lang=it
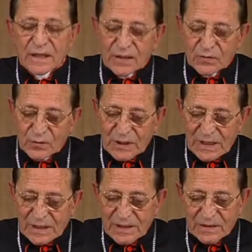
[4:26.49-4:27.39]
che tutte
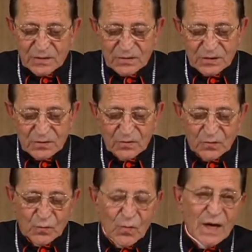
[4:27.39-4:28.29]
le religioni
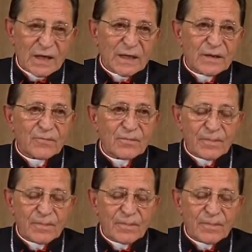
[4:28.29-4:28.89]
sono uguali,